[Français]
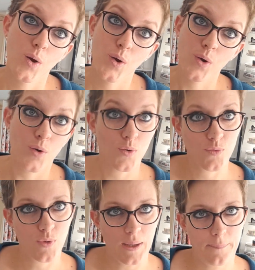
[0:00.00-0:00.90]
Euh,
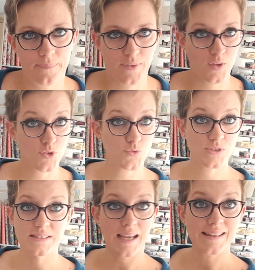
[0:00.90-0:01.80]
voilà, je vous
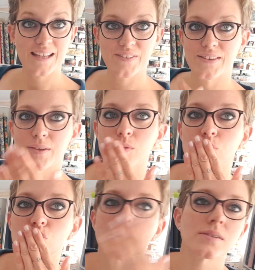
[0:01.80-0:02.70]
dis à très vite
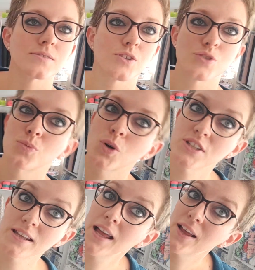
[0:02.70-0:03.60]
dans une prochaine